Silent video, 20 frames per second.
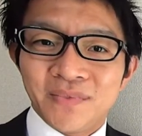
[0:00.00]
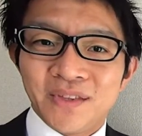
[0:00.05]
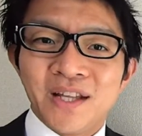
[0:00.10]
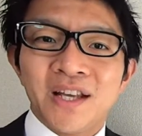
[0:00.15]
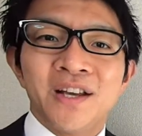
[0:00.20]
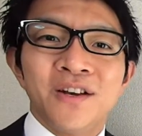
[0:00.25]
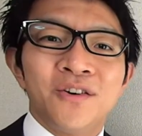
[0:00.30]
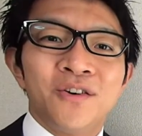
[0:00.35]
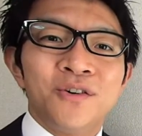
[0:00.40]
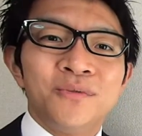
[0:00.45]

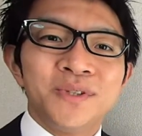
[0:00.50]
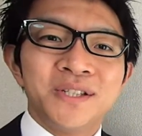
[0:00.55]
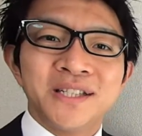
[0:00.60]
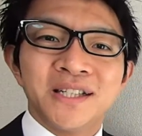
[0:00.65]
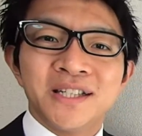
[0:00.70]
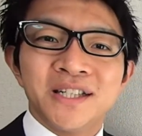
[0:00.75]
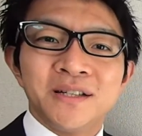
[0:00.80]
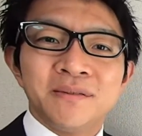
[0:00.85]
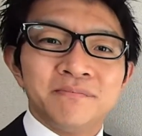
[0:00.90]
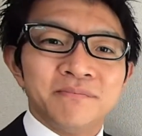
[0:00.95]
で、お
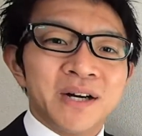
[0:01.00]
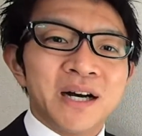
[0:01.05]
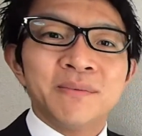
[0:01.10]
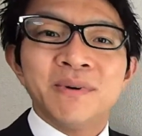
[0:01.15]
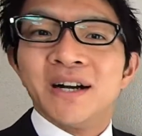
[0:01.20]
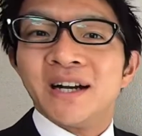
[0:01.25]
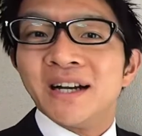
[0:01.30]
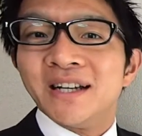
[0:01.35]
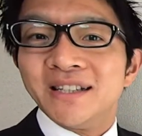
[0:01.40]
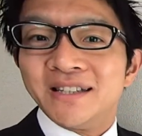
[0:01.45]
店に
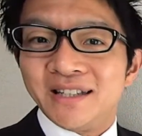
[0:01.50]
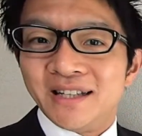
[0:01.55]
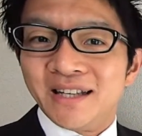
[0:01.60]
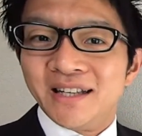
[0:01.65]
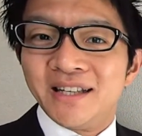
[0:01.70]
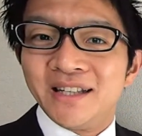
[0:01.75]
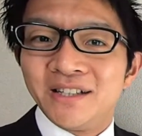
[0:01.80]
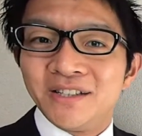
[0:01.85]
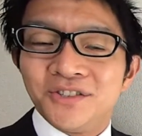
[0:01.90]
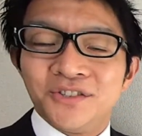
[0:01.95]
ママがい
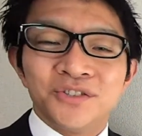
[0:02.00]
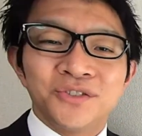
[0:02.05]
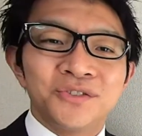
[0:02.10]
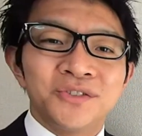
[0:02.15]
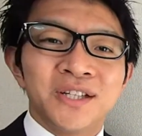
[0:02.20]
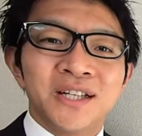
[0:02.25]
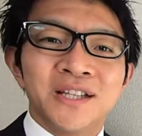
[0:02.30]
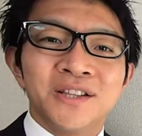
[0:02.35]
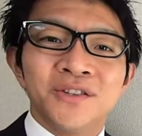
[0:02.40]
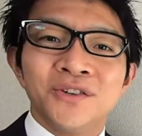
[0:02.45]
て、
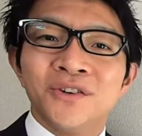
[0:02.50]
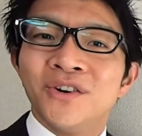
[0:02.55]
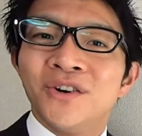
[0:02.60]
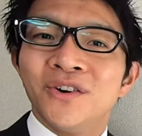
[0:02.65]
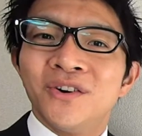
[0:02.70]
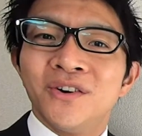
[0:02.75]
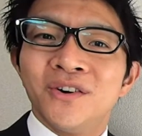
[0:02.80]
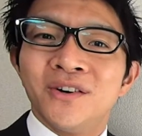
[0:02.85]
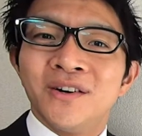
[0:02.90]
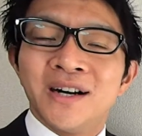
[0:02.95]
熟年
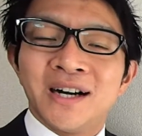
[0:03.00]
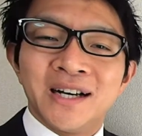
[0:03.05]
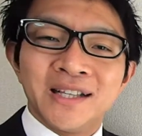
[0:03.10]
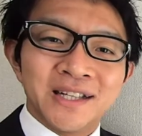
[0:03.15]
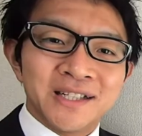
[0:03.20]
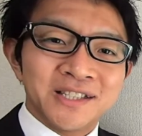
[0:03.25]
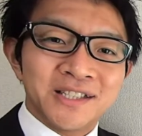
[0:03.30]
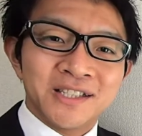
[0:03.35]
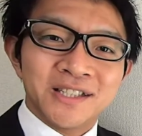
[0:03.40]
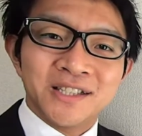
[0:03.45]
の
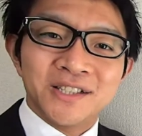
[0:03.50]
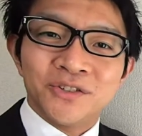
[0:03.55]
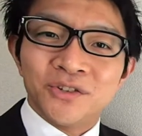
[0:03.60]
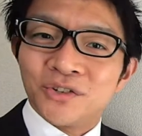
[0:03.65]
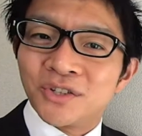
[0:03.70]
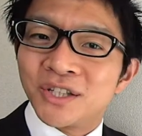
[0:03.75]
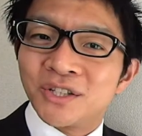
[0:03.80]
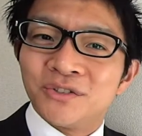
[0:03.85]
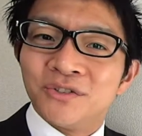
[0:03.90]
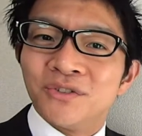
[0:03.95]
話
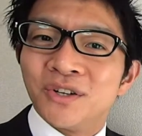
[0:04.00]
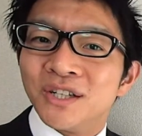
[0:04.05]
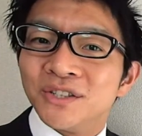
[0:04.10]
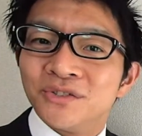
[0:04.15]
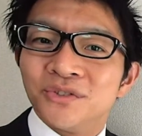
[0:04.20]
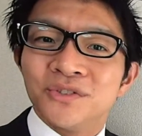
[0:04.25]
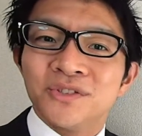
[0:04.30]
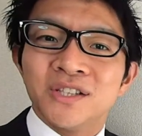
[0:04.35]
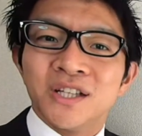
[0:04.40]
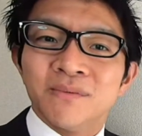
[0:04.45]
を聞くのが
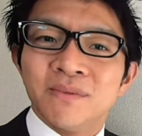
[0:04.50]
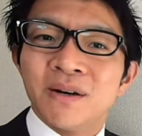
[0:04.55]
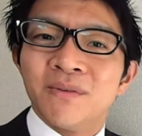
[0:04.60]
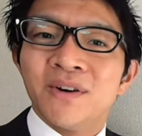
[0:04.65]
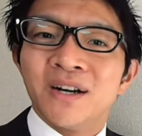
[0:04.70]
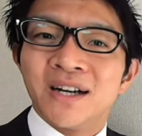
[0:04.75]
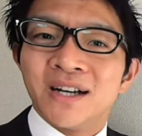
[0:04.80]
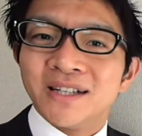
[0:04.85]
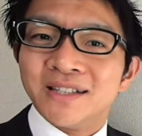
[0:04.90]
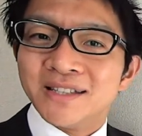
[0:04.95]
上手な
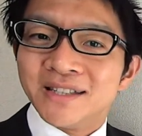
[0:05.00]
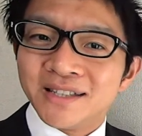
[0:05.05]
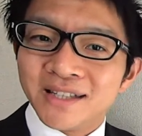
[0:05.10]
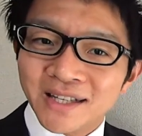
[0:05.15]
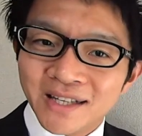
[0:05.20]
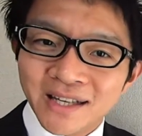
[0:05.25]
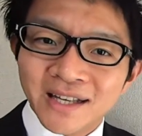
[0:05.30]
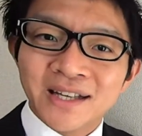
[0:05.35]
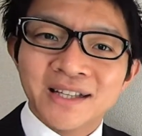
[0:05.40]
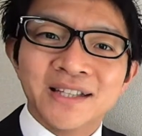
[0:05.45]
ママがい
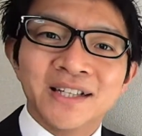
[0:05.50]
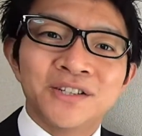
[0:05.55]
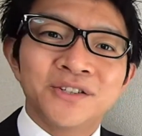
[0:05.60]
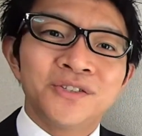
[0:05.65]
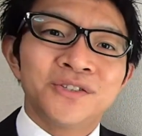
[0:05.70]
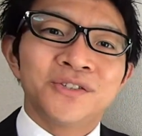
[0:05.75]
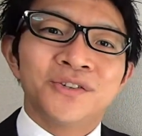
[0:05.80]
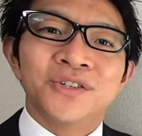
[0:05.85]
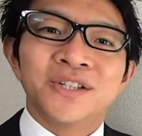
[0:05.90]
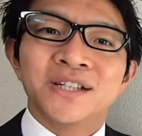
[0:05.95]
て、で、
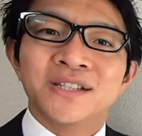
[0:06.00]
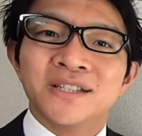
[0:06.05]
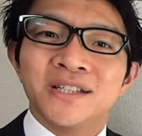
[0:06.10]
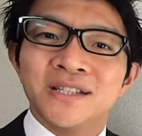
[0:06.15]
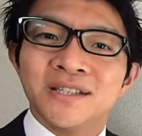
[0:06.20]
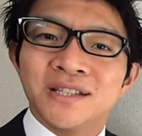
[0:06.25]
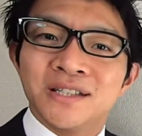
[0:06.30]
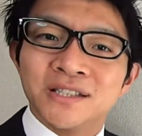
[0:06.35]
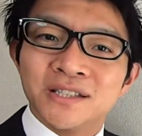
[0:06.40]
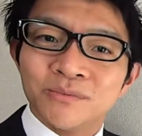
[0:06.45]
来るお客
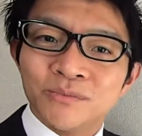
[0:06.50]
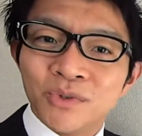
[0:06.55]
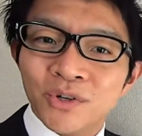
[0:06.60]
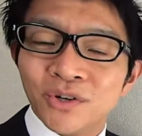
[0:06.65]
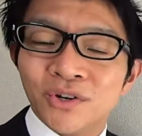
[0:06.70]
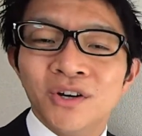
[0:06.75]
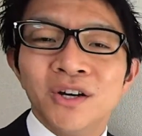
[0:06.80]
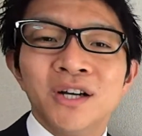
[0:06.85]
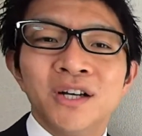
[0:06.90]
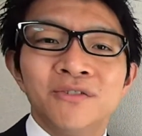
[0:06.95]
さんたち
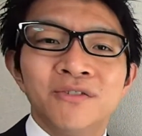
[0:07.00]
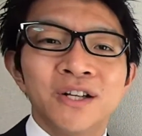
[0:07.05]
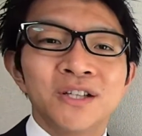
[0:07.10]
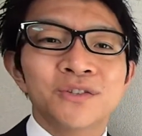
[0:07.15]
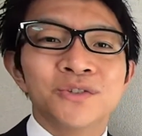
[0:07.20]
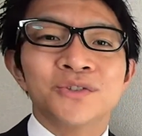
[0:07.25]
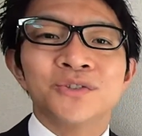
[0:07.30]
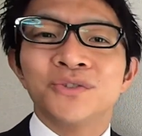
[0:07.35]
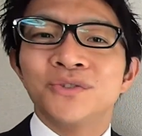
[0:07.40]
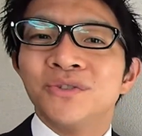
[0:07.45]
も、割
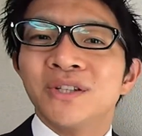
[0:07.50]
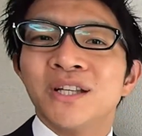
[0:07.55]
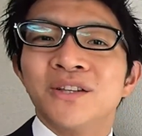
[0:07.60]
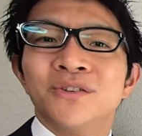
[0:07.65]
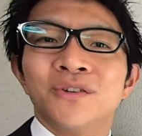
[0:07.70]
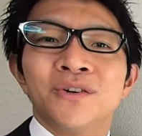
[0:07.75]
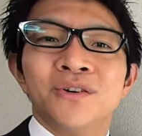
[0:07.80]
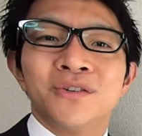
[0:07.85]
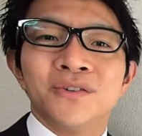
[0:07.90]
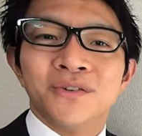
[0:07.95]
と熟
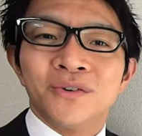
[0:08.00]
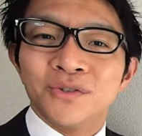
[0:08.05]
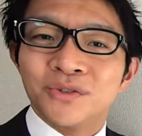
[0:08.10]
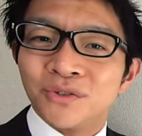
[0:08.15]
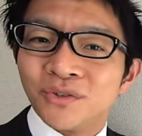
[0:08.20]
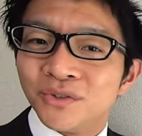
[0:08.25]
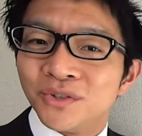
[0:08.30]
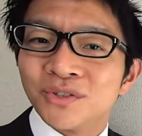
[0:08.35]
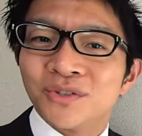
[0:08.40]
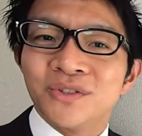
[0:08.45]
年の
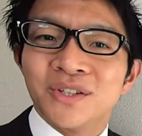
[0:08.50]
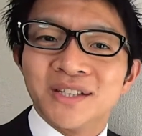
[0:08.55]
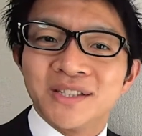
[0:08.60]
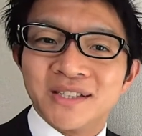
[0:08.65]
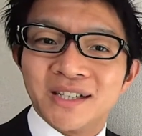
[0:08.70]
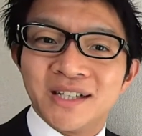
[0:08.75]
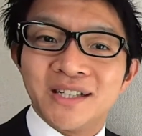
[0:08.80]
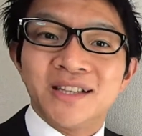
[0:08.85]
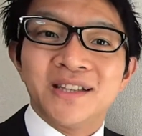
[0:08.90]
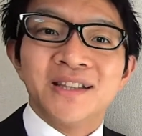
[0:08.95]
男の人た
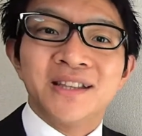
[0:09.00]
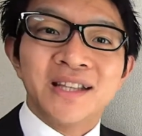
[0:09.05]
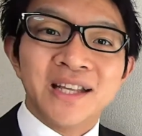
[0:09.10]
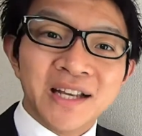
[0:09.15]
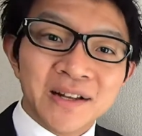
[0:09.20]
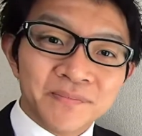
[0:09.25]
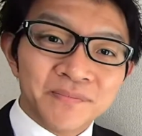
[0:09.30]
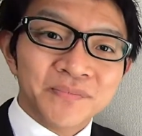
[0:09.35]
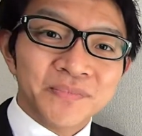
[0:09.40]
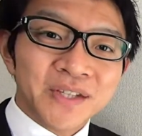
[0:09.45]
ちがい
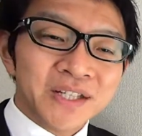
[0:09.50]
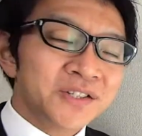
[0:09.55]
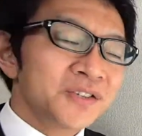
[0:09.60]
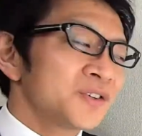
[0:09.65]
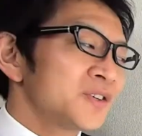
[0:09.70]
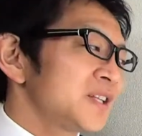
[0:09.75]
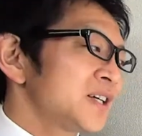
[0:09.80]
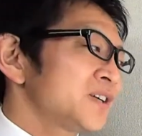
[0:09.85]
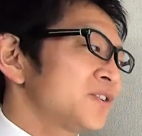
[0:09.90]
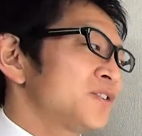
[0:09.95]
て、で、
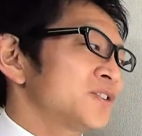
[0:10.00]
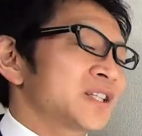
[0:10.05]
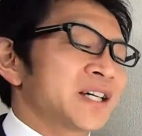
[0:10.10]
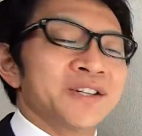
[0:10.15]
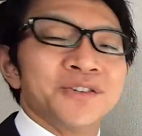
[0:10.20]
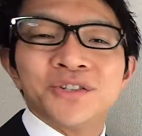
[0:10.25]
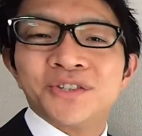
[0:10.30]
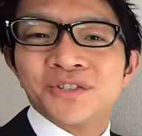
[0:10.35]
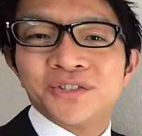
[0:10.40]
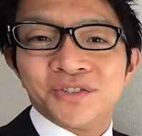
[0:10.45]
そこでこう
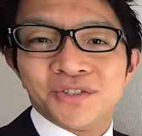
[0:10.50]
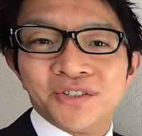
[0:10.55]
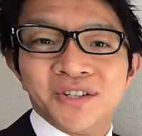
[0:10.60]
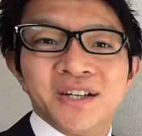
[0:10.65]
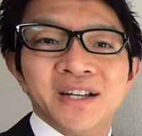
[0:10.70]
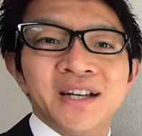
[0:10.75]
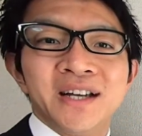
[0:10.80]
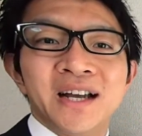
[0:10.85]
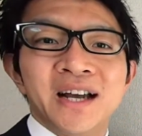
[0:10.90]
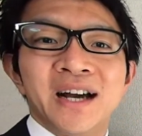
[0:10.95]
楽しく
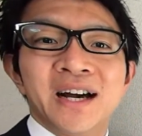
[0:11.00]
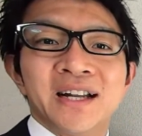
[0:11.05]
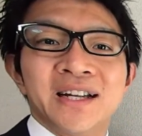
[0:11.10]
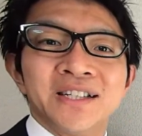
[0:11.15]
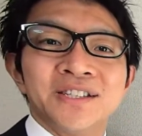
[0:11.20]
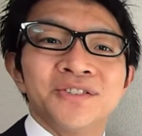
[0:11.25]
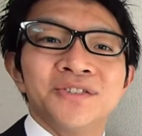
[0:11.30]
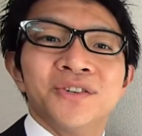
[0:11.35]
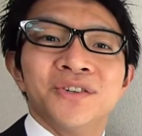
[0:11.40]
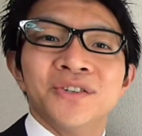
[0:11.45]

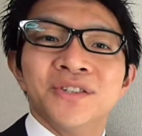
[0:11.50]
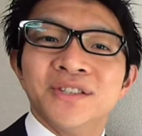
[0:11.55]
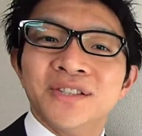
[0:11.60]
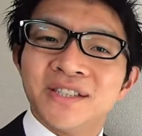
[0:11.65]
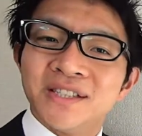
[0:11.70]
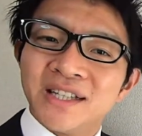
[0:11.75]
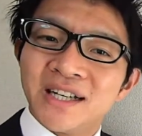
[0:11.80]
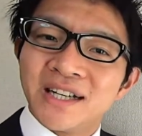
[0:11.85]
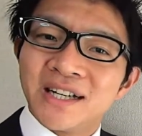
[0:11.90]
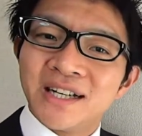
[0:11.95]
話を
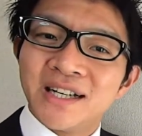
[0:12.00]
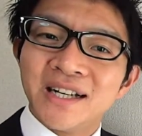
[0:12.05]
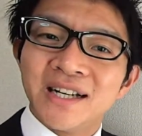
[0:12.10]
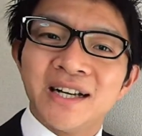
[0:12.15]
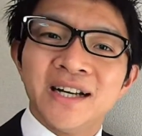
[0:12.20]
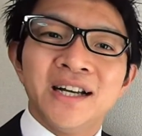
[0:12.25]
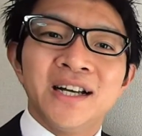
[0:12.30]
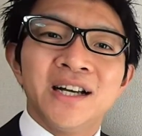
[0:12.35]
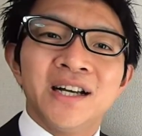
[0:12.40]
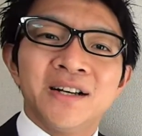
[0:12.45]
しなが
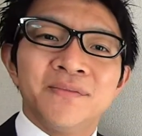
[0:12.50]
ら、